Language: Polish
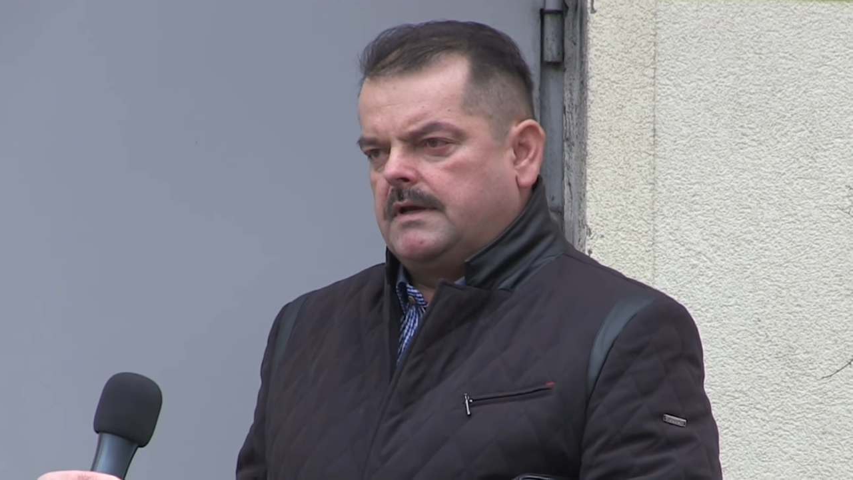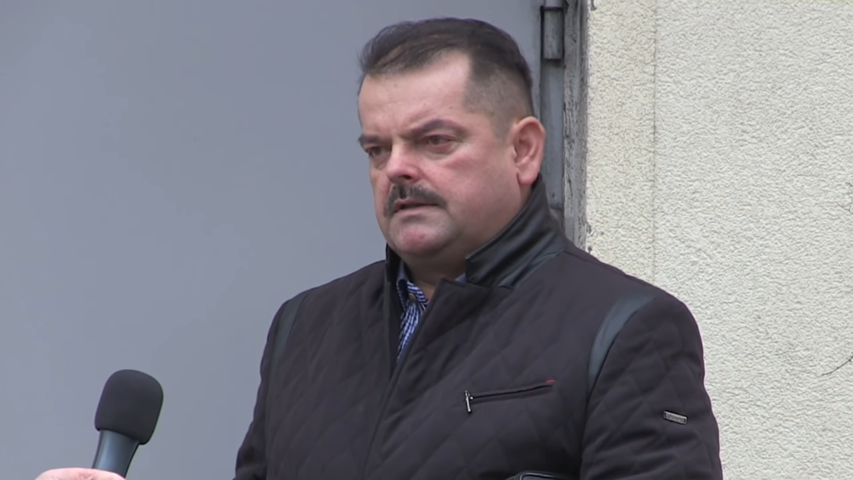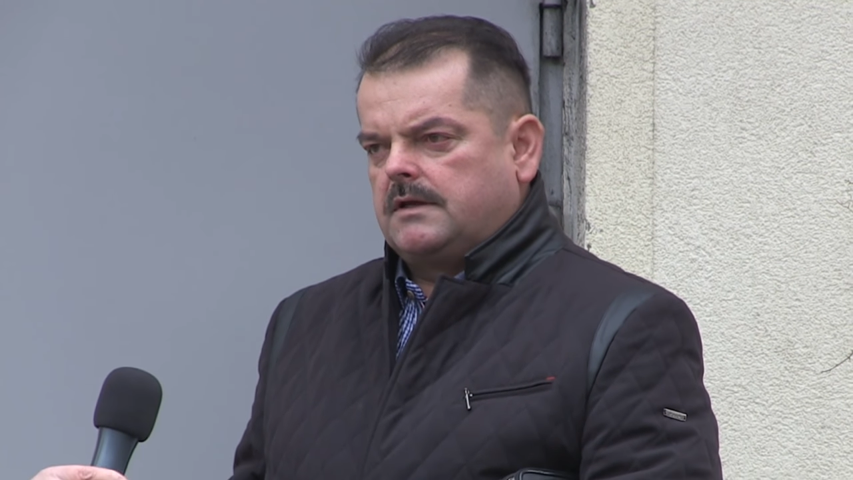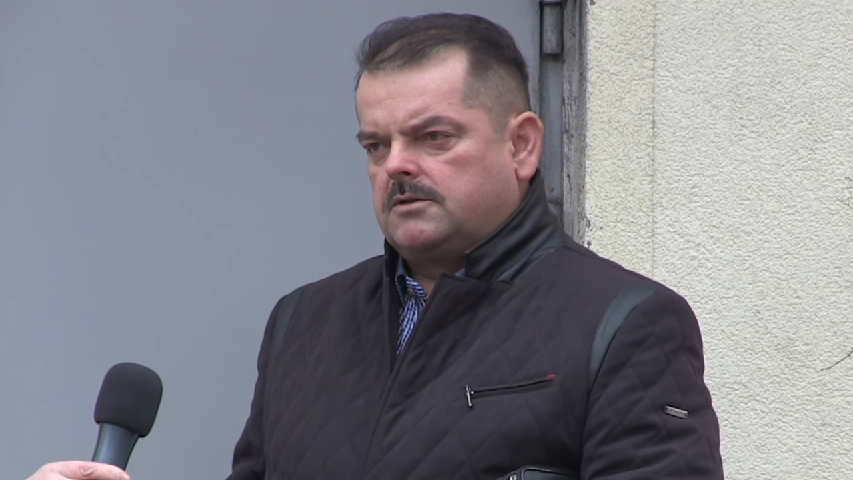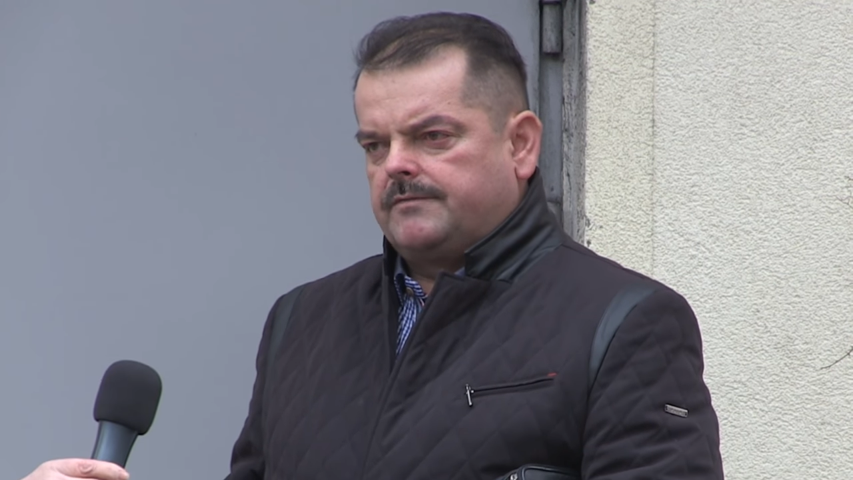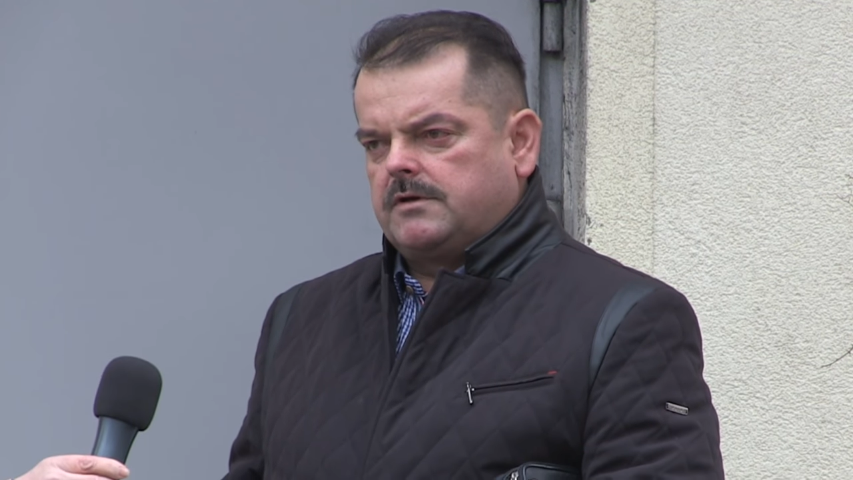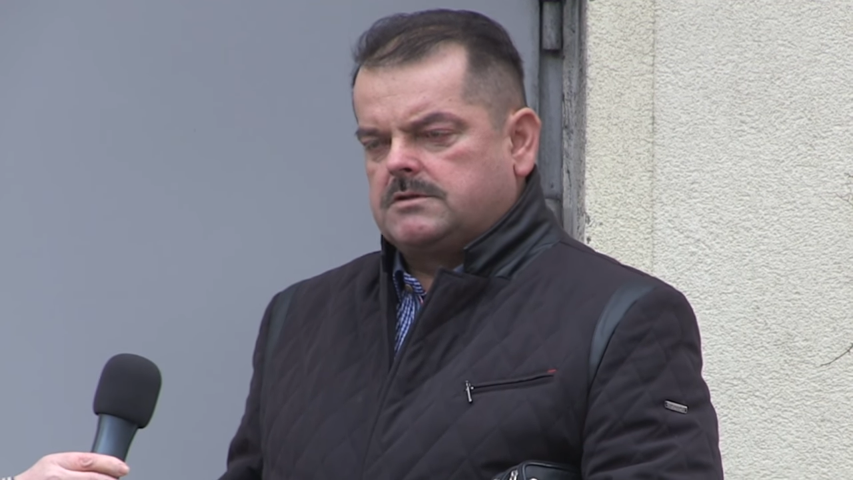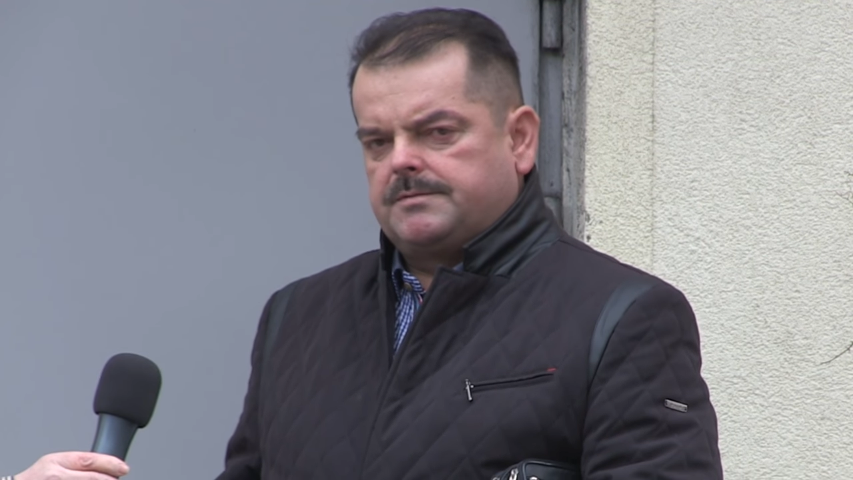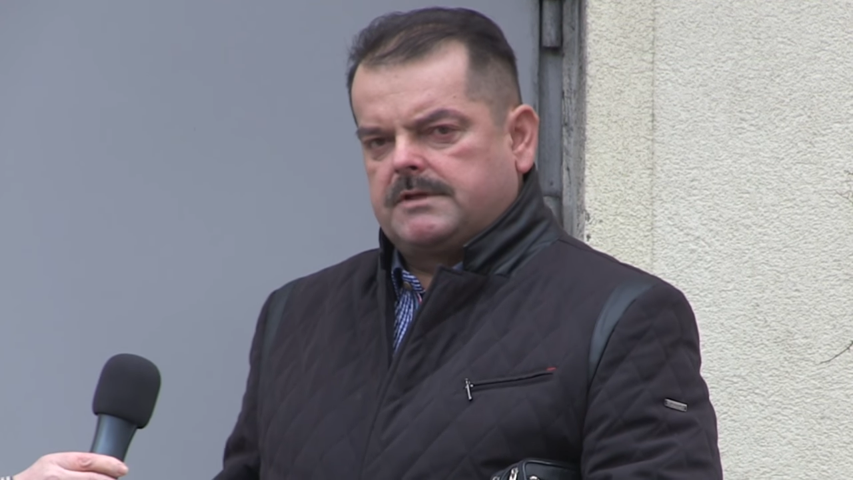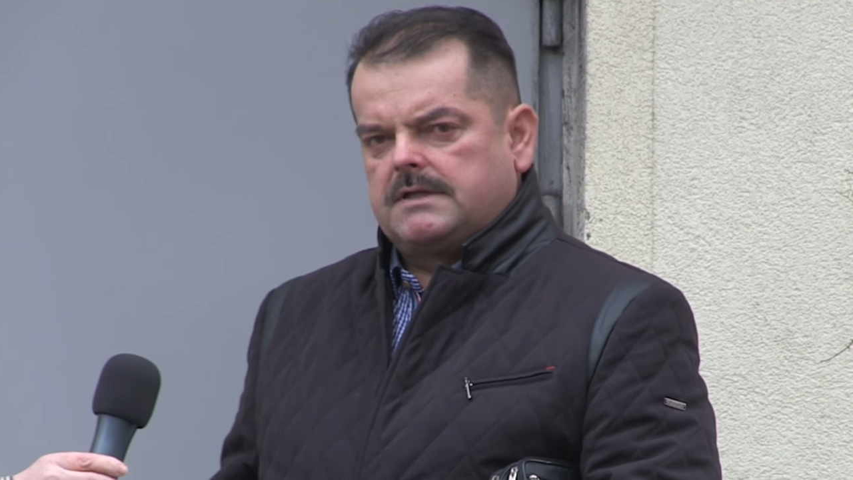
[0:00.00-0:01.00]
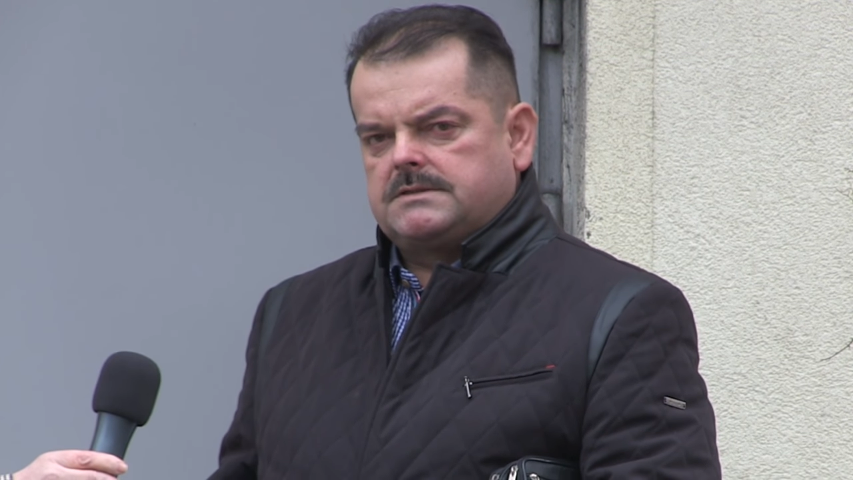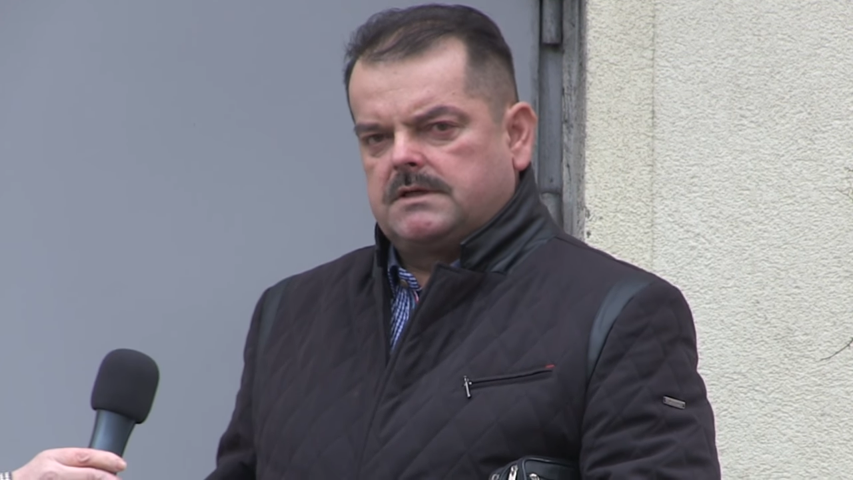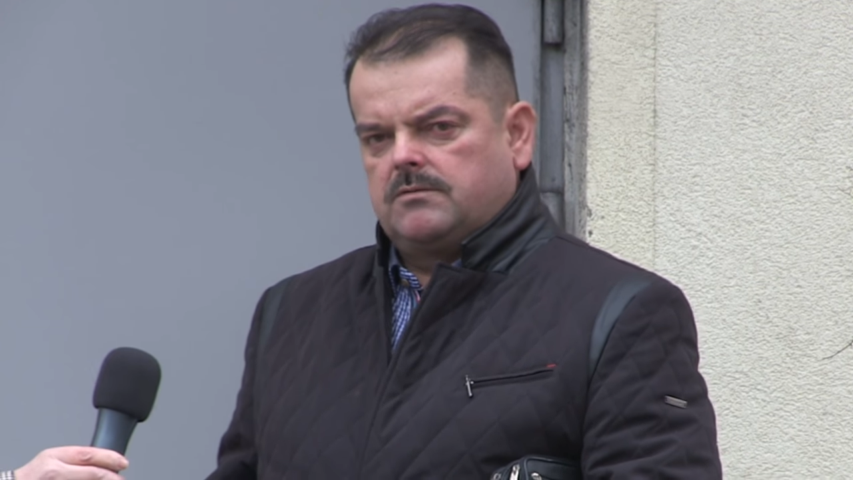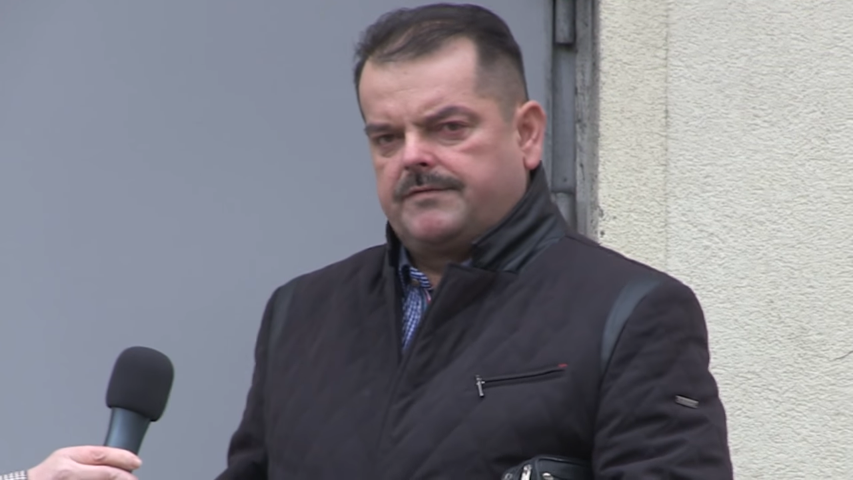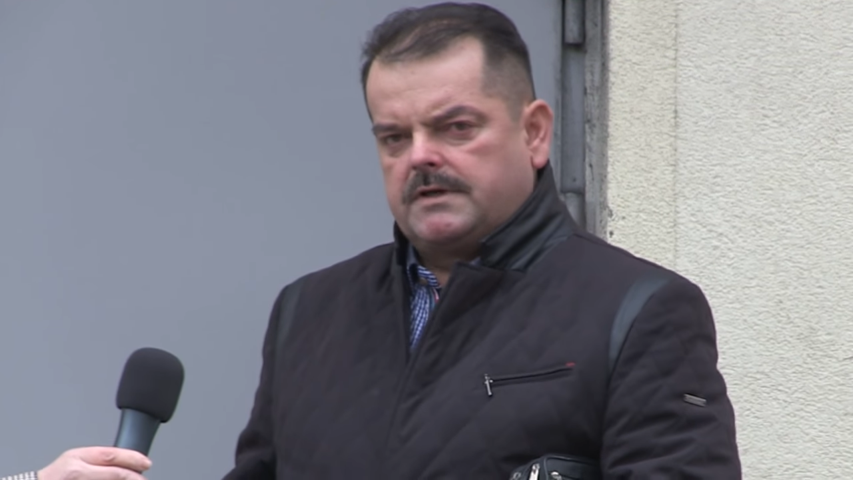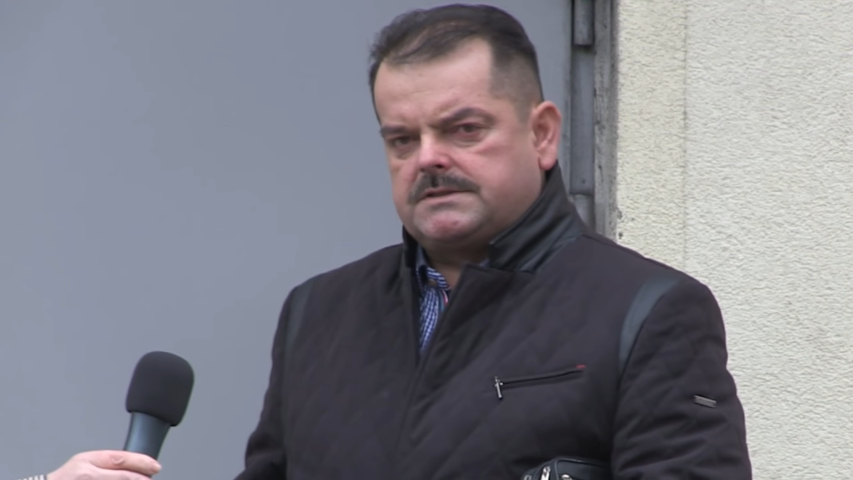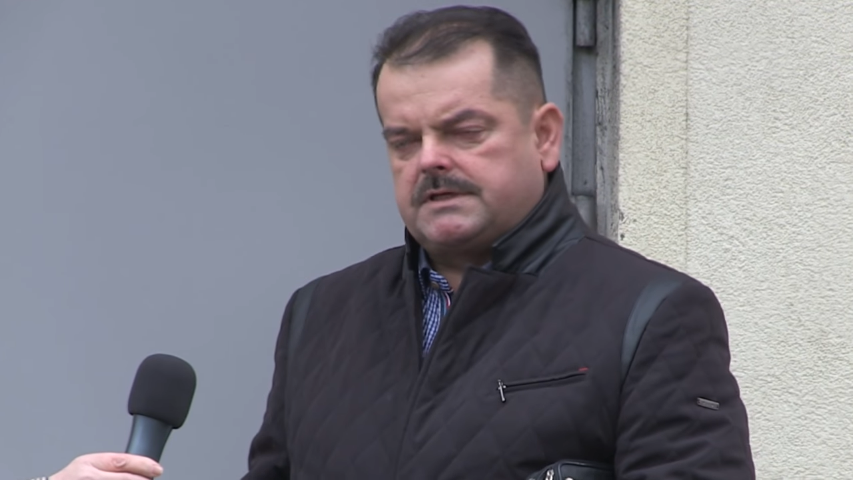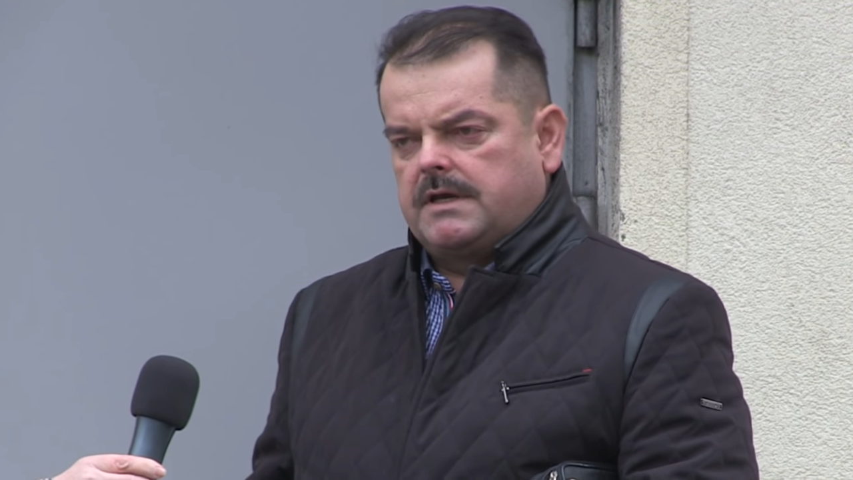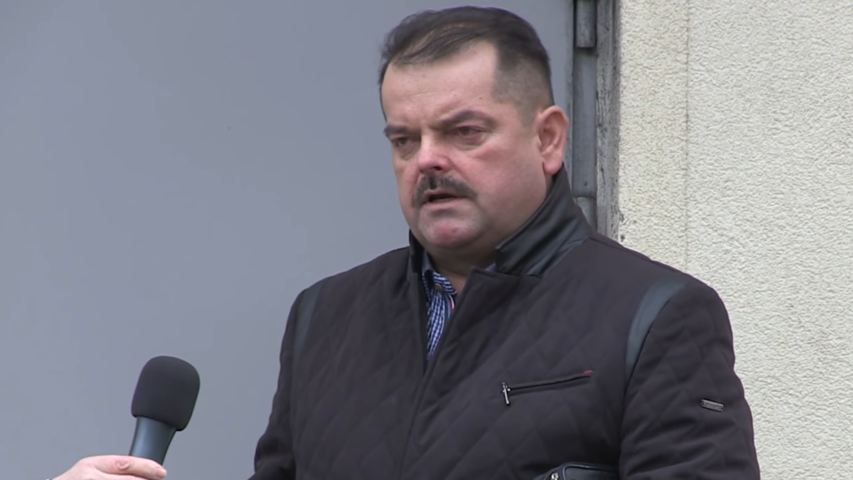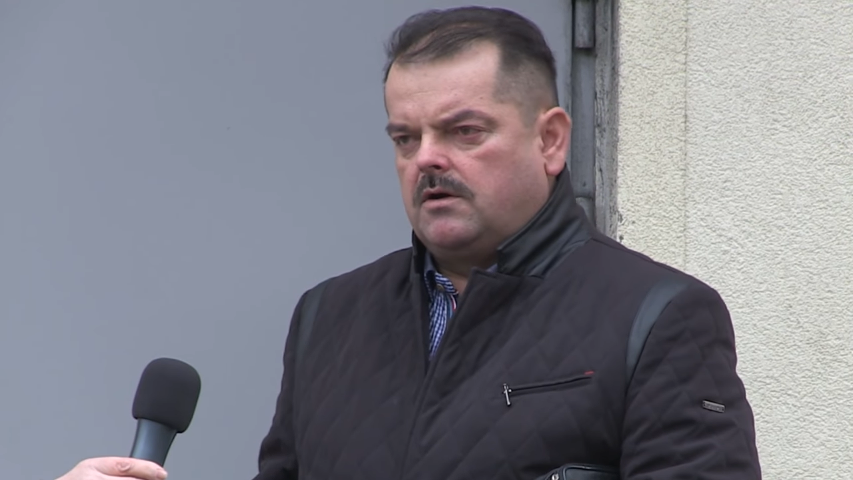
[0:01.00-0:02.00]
e, Narodowej Gospodarce Łowieckiej,